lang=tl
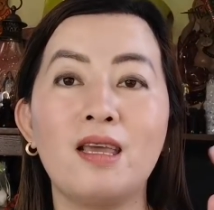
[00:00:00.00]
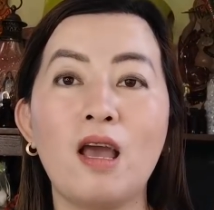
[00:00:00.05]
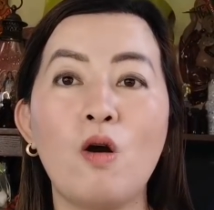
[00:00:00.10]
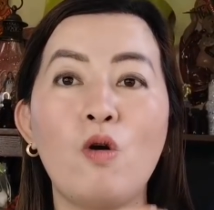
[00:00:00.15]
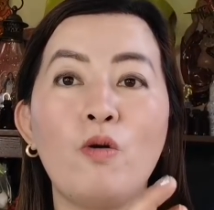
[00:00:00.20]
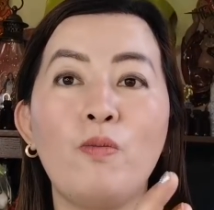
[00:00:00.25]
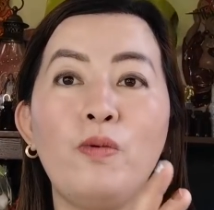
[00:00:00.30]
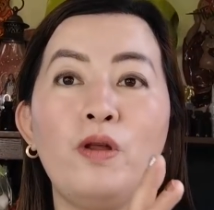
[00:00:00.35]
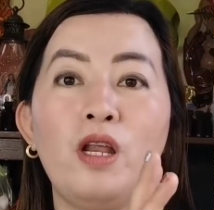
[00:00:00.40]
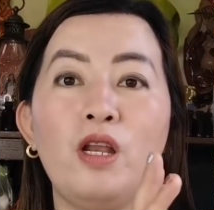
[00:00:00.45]

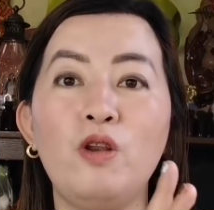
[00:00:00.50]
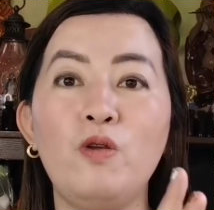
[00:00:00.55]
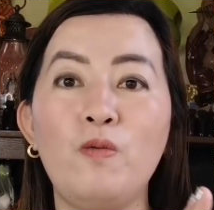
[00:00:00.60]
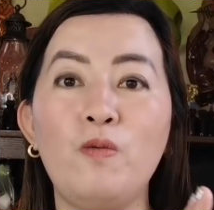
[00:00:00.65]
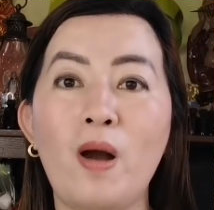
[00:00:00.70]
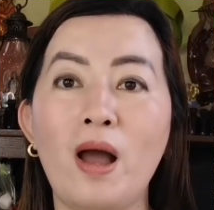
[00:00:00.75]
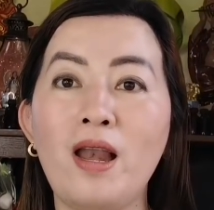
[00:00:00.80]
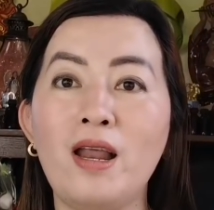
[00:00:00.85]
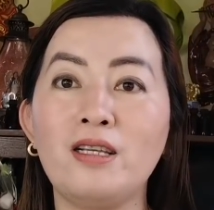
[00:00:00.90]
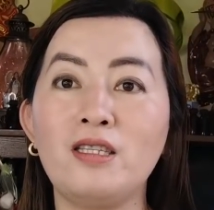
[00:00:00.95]
Kaya kung
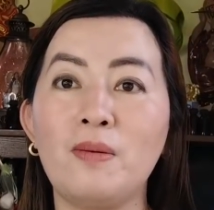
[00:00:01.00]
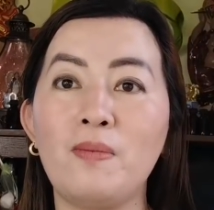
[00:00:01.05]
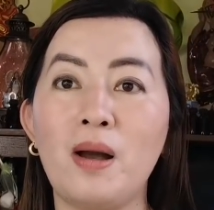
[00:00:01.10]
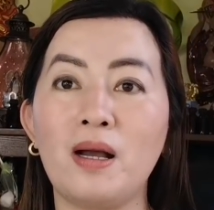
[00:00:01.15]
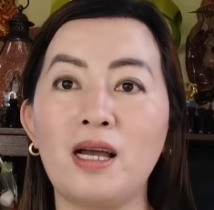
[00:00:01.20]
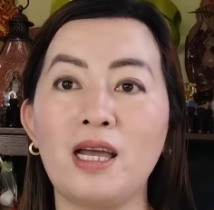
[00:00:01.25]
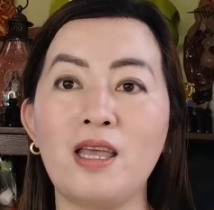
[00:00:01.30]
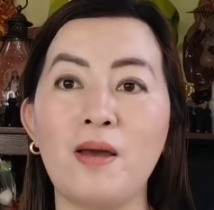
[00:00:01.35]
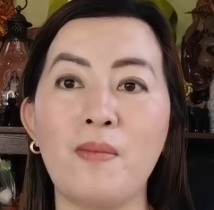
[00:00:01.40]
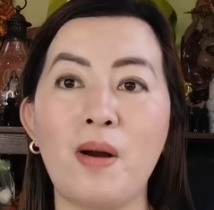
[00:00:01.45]
pinaniwala sa
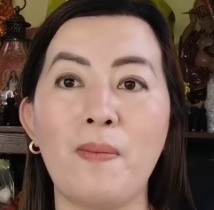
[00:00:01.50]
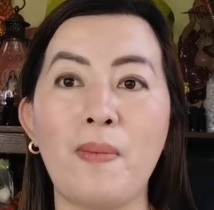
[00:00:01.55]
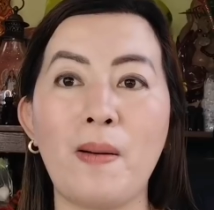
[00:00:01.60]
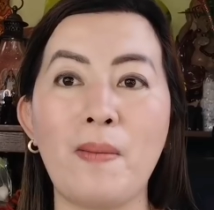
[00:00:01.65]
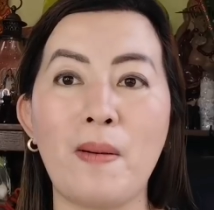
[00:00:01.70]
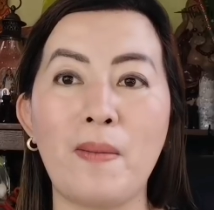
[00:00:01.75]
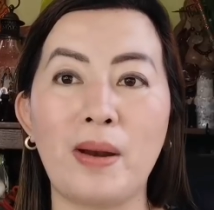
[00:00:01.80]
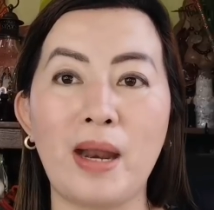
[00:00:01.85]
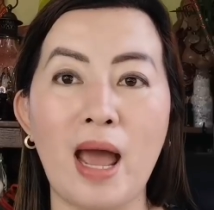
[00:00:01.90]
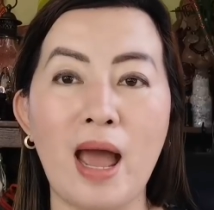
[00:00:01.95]
mga ganyang mga
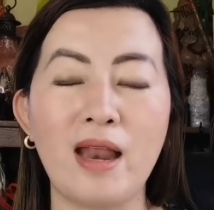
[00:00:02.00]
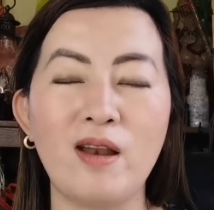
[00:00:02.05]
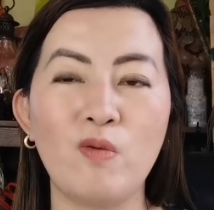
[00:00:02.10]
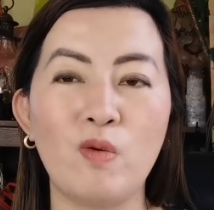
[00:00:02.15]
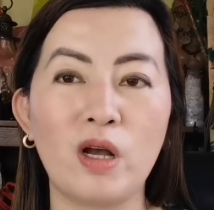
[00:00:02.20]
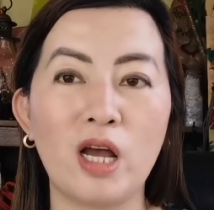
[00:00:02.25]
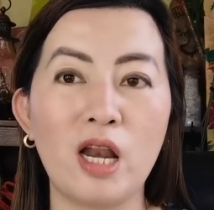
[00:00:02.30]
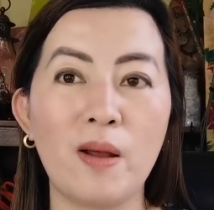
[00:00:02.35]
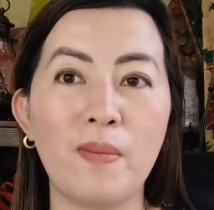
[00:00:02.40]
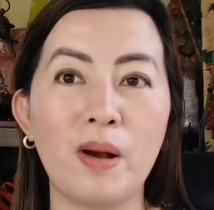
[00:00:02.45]
pamamaraan
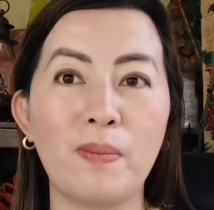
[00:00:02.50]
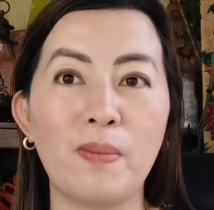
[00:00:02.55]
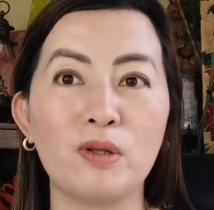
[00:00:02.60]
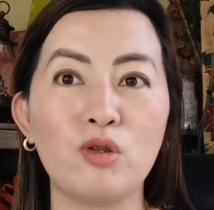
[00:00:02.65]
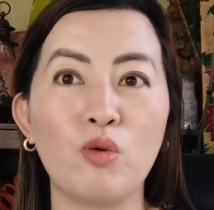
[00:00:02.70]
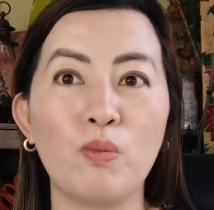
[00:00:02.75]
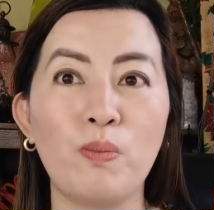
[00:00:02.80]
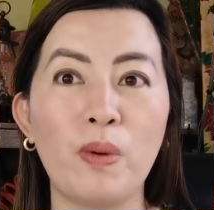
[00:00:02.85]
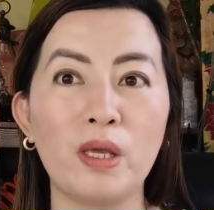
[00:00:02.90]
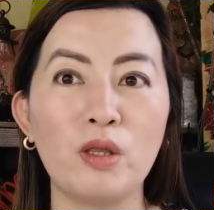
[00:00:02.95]
huwag ka na
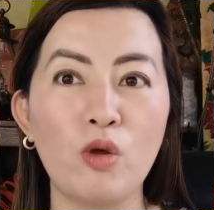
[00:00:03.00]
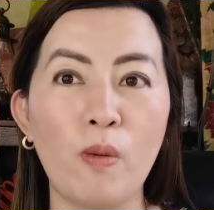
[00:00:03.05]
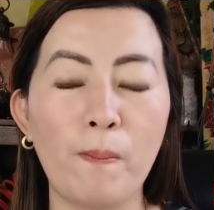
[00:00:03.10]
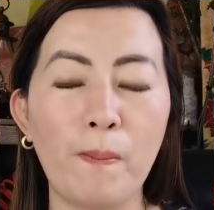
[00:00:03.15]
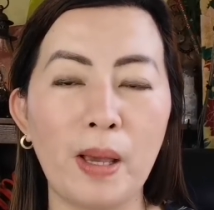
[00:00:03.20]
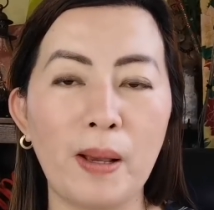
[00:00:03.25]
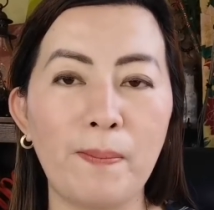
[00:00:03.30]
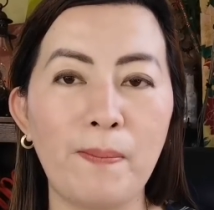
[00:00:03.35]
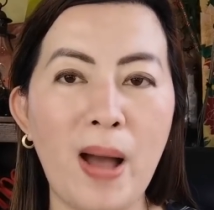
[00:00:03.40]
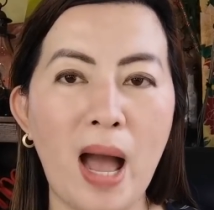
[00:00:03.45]

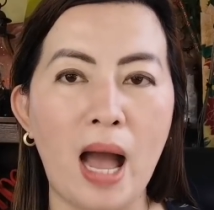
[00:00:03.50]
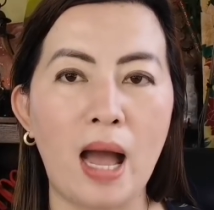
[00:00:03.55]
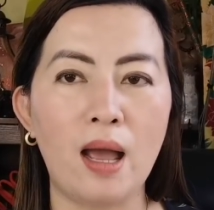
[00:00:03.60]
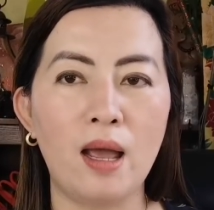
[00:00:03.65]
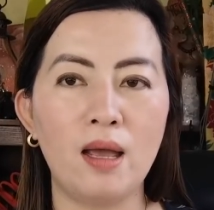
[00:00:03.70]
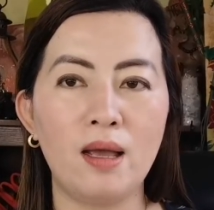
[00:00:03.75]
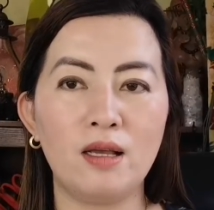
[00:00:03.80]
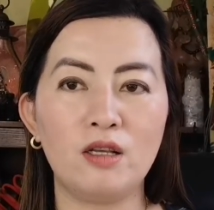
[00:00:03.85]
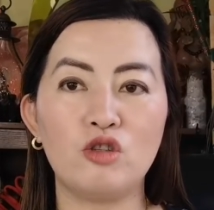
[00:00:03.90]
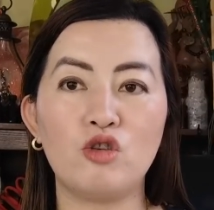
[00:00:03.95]
magpatumpik-tumpik pa.
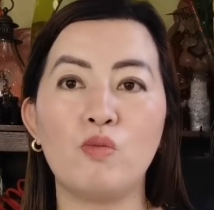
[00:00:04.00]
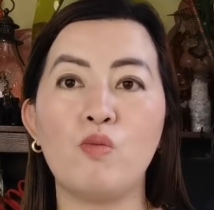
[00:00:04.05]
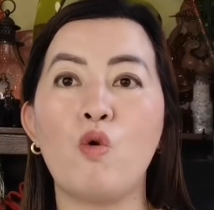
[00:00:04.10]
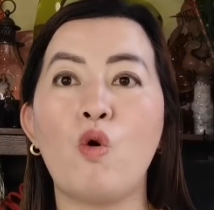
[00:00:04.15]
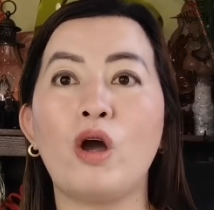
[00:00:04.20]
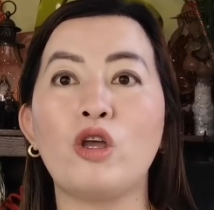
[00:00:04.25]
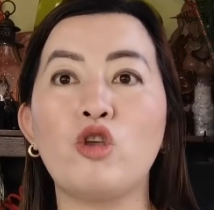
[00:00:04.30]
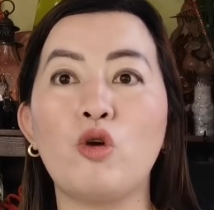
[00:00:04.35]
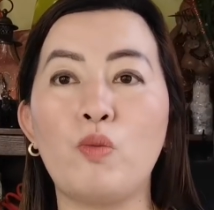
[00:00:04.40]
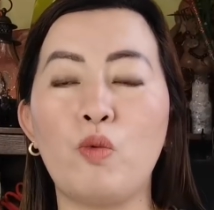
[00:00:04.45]

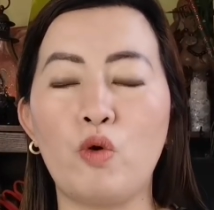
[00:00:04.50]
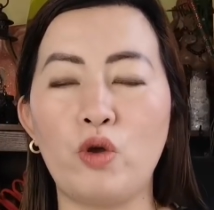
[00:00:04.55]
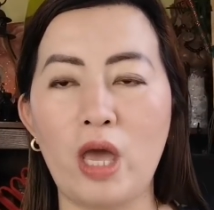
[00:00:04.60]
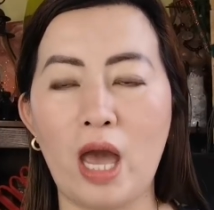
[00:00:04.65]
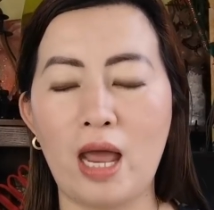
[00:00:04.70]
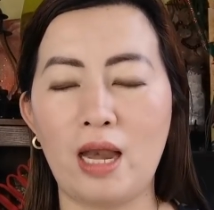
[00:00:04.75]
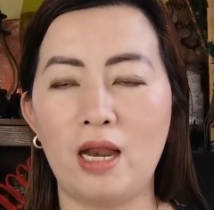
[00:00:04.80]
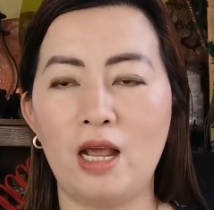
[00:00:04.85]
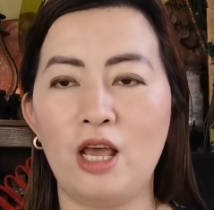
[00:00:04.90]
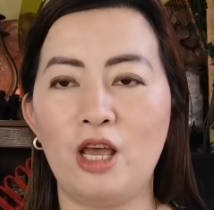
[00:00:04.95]
Subukan niyo po
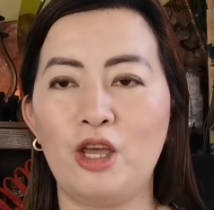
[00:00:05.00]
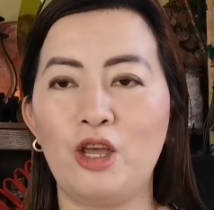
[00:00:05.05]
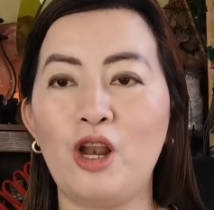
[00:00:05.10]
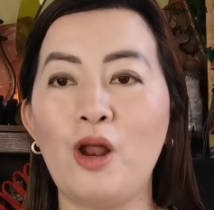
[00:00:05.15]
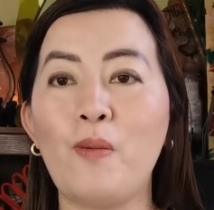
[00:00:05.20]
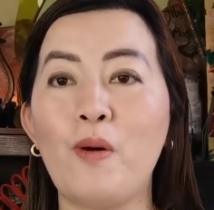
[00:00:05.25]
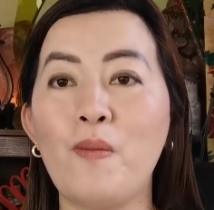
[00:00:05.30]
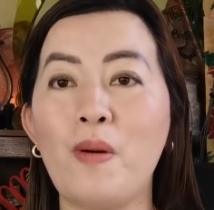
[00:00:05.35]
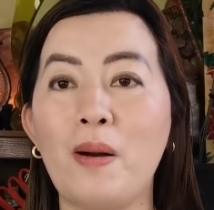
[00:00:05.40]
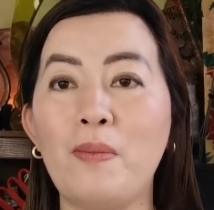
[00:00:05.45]
yan.
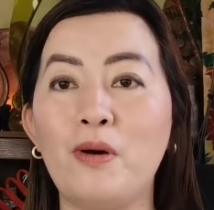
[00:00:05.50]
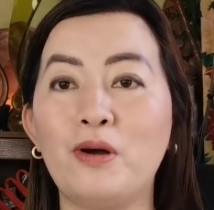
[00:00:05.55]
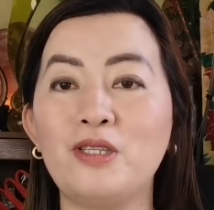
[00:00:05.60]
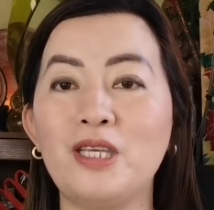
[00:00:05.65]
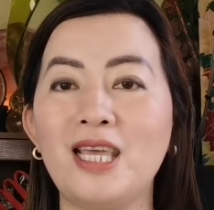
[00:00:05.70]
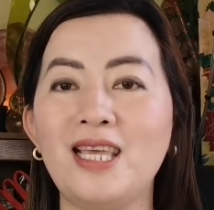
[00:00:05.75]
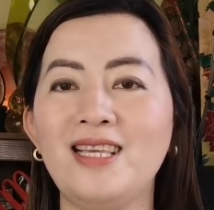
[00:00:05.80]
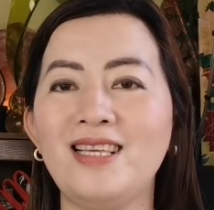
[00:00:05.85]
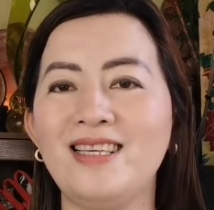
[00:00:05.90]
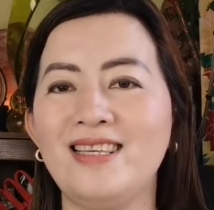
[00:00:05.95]
Ila po mga
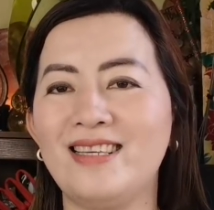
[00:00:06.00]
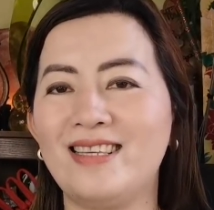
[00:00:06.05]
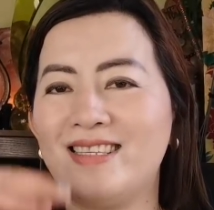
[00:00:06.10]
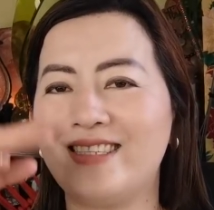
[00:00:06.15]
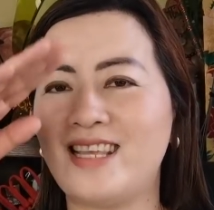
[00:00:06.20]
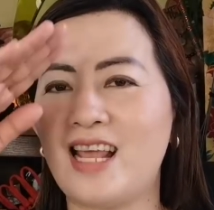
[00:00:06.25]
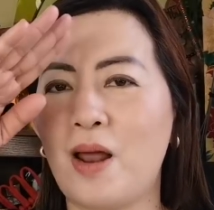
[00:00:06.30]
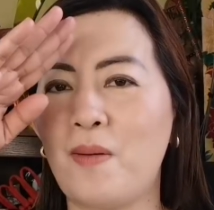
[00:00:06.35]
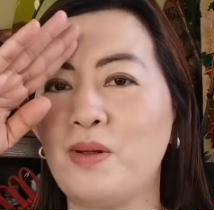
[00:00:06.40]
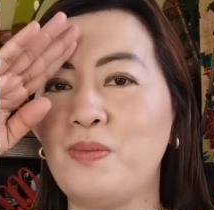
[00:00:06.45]
bossing.
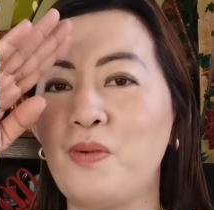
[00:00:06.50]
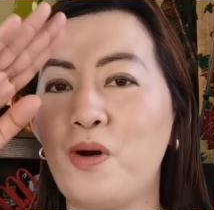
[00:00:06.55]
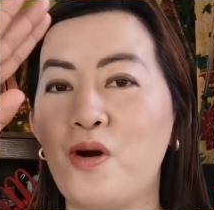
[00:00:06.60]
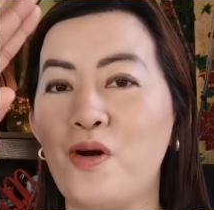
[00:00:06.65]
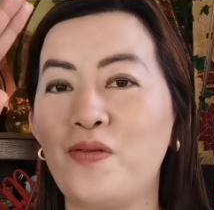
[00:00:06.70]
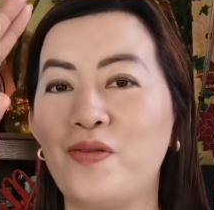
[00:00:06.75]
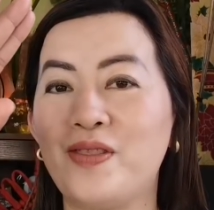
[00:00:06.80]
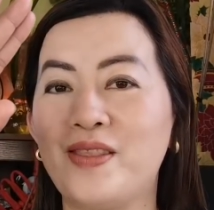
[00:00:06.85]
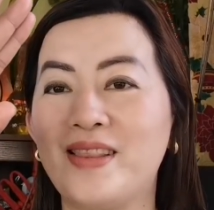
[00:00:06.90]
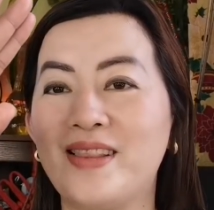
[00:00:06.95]
Salamat
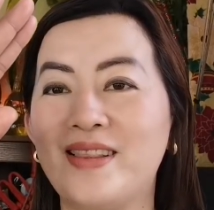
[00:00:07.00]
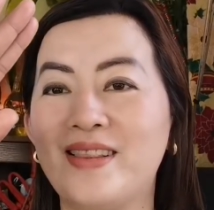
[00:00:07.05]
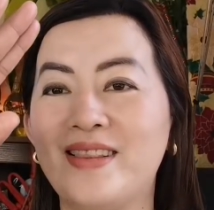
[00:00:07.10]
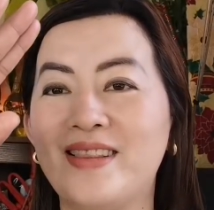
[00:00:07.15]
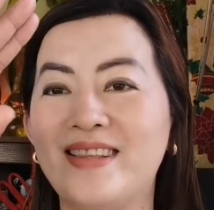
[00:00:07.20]
po.